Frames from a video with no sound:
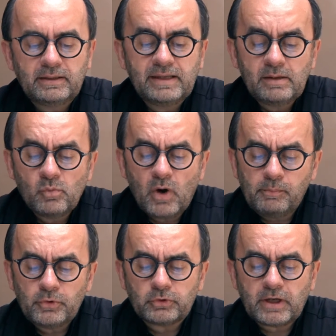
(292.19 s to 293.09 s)
Des mois
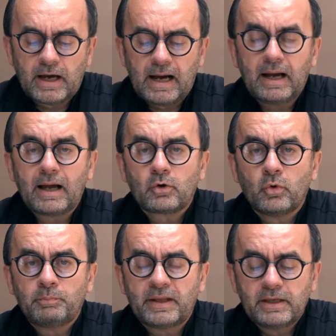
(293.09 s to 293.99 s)
plus tard,
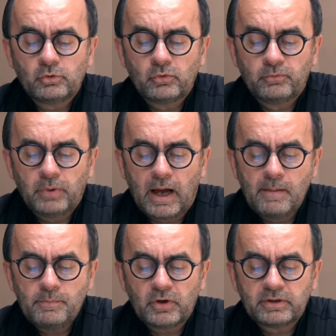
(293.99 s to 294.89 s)
accompagné d'une
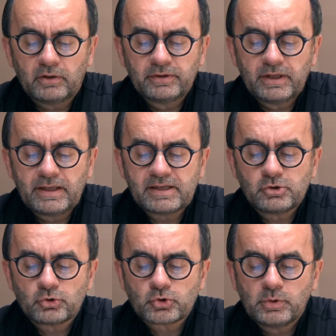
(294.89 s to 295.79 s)
importante
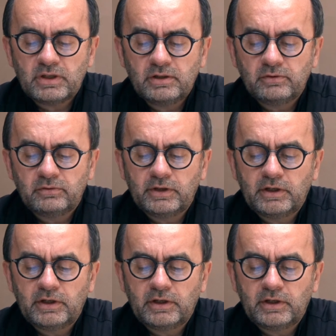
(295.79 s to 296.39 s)
délégation juive,